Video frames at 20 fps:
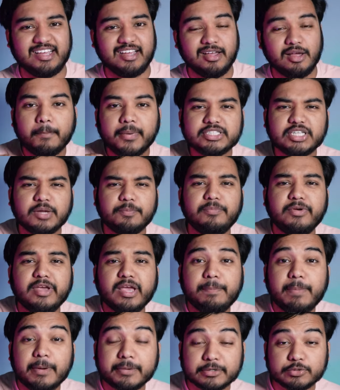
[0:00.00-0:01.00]
है मतलब बी
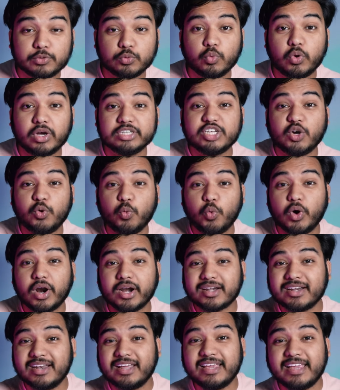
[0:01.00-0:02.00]
एफ से तुमको अच्छा
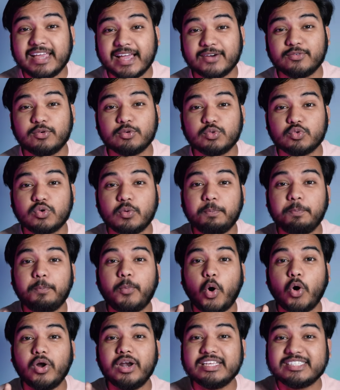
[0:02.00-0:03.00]
वर्क नहीं किया गया वो तुमको
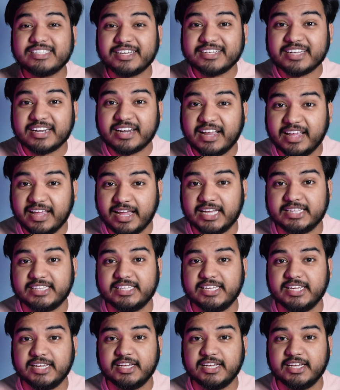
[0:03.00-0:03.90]
पॉलिश नजर नहीं आती